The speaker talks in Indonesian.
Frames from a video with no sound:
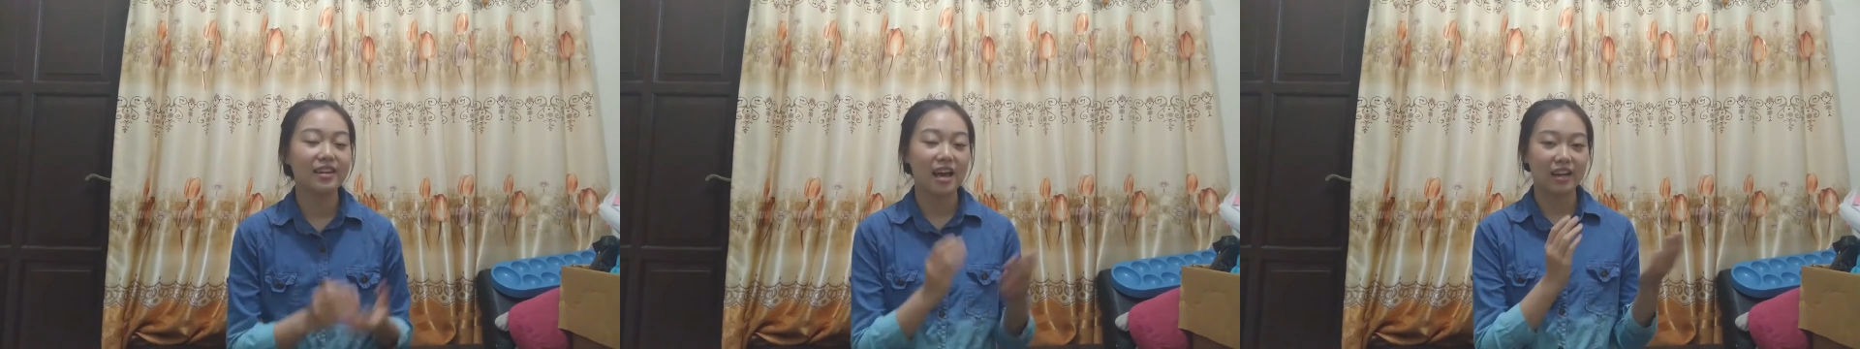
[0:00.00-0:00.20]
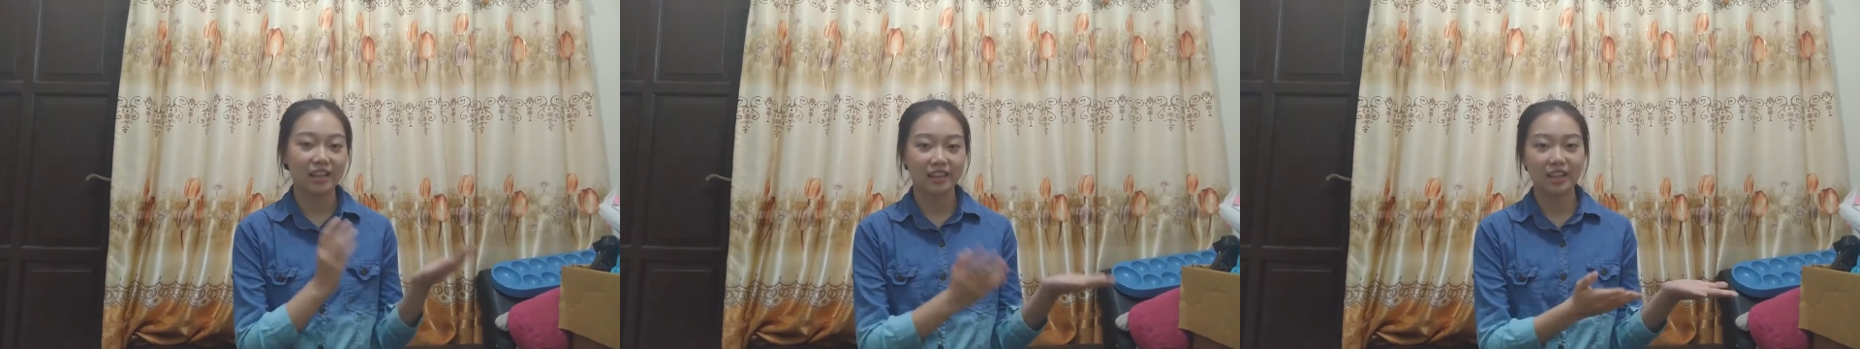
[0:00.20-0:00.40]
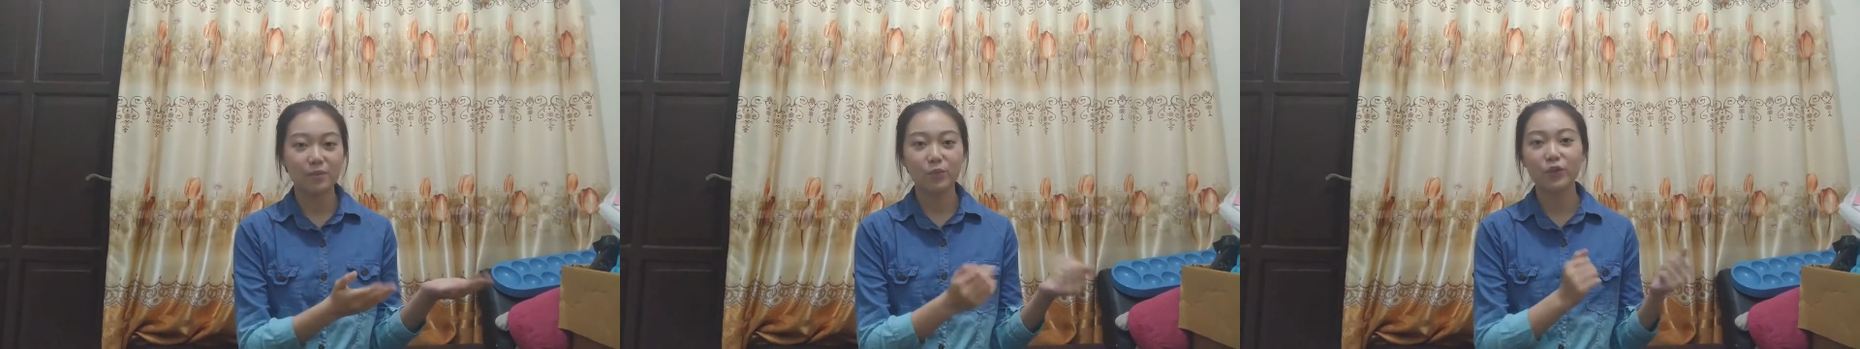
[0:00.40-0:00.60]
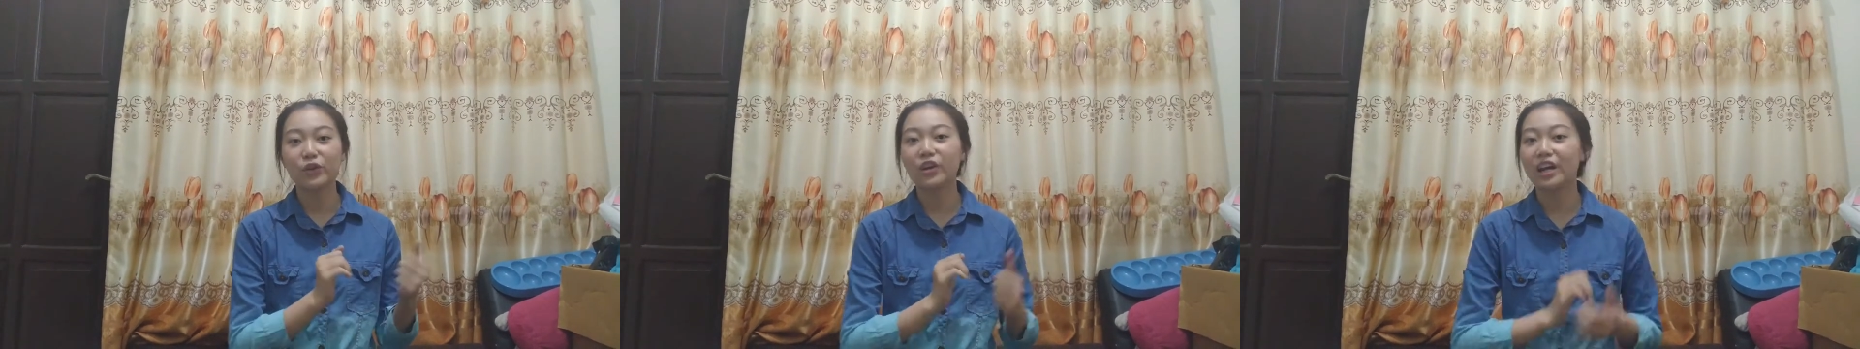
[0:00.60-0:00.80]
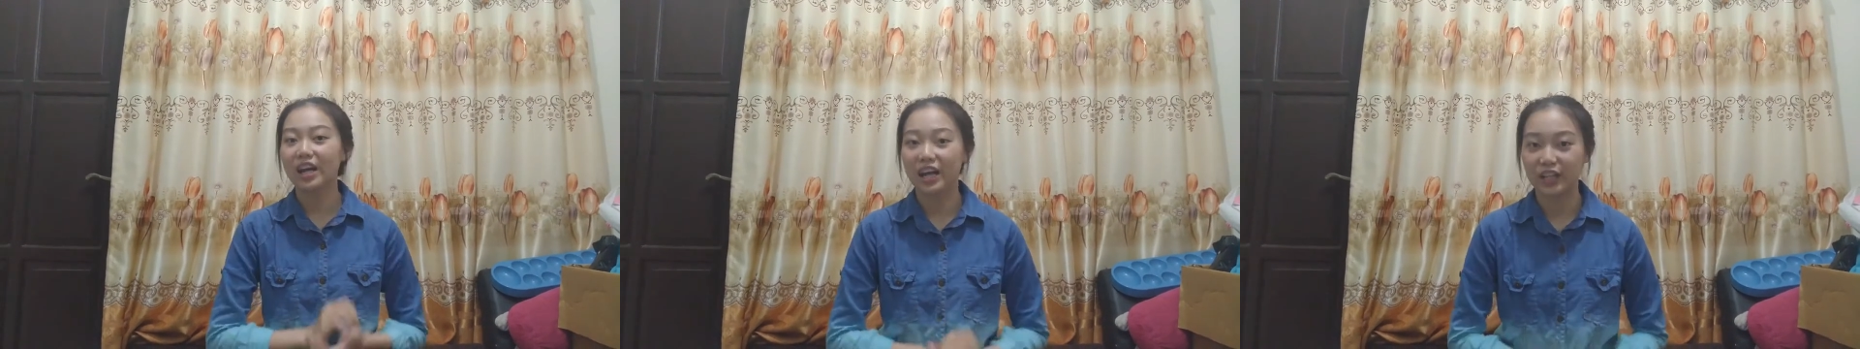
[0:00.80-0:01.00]
dari
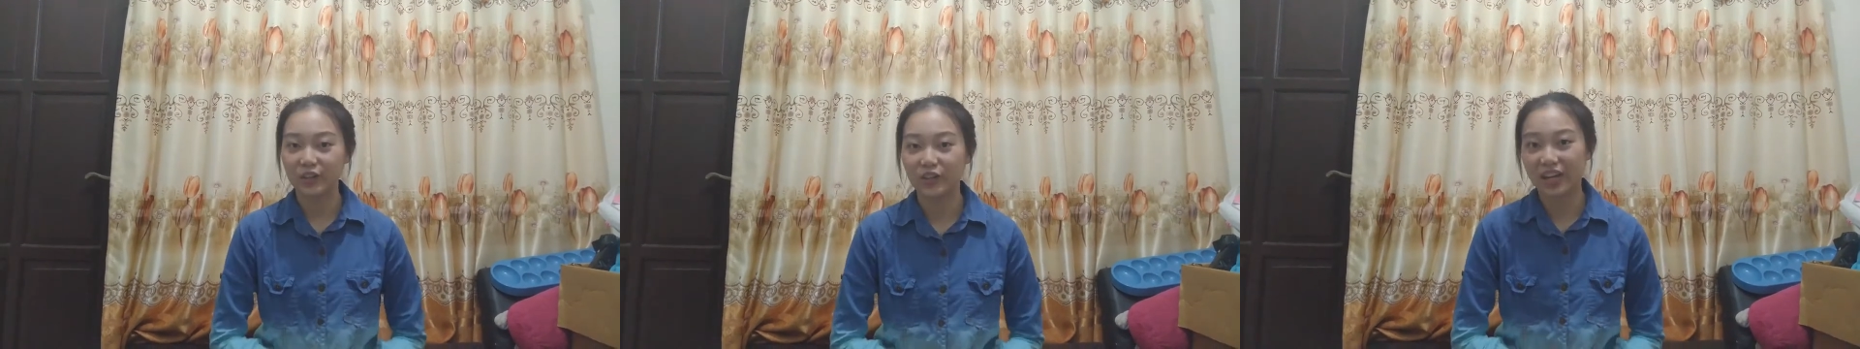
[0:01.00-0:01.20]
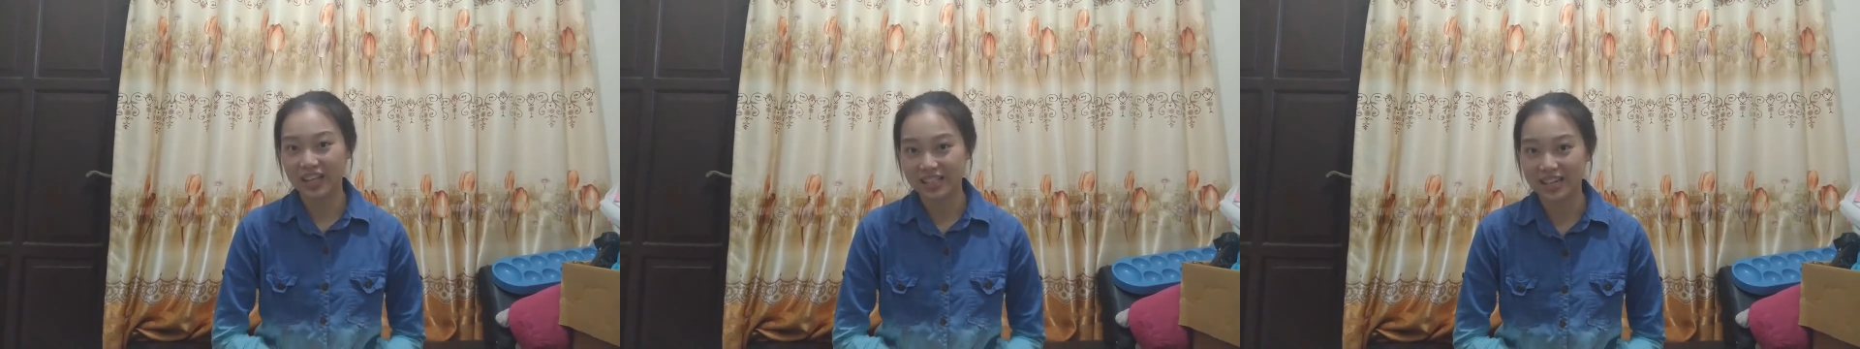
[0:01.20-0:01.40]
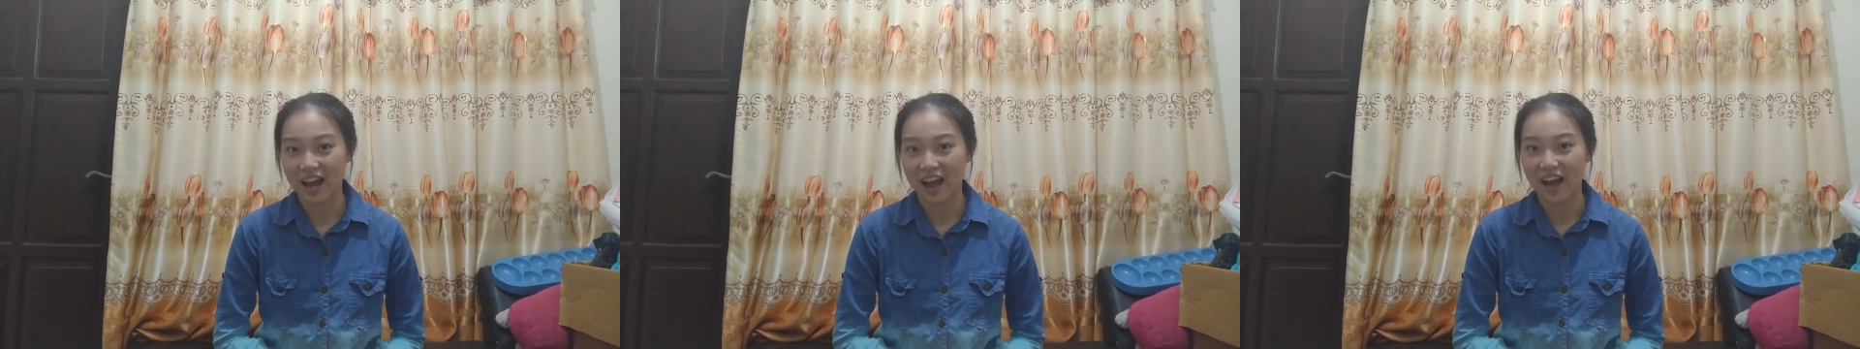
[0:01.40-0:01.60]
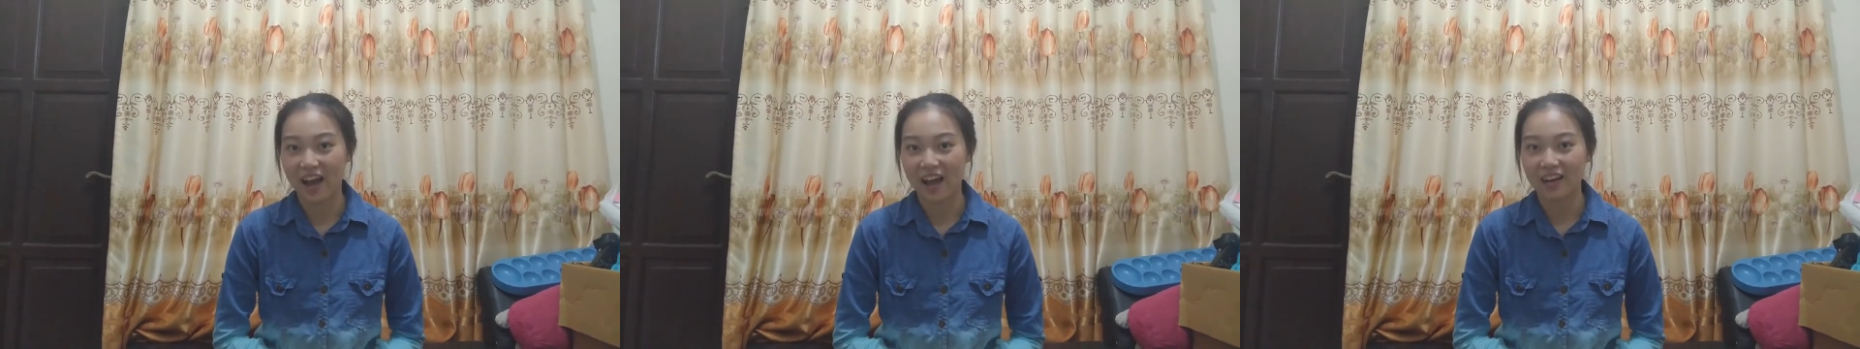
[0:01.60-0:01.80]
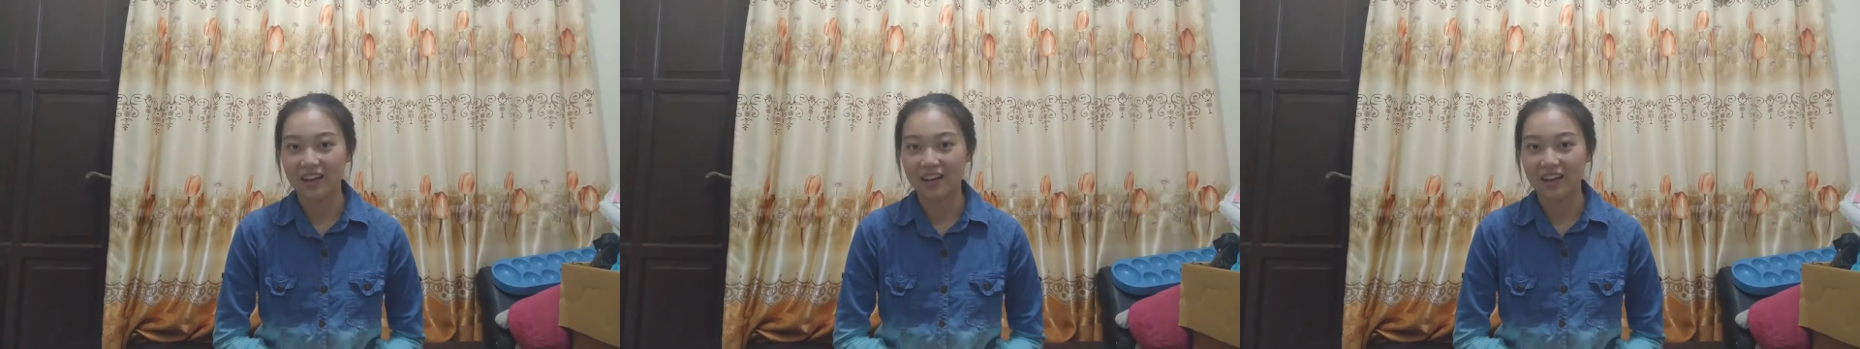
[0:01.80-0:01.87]
timur ke Indonesia.